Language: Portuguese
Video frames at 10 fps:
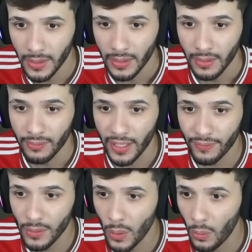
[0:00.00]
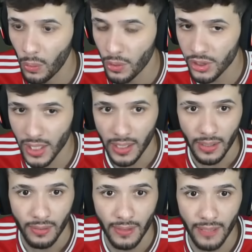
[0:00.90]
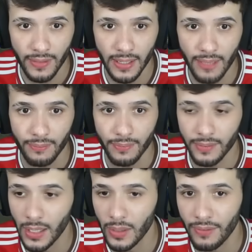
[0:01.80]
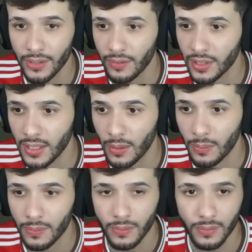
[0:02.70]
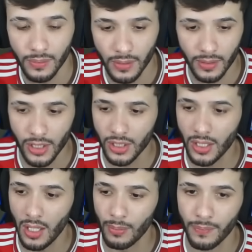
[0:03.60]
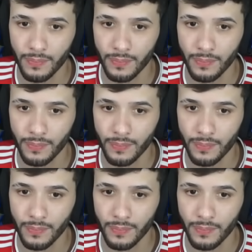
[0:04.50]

vai vir o Ococha, vai vir... Le... Não, Lewandowski não. Deixa, calma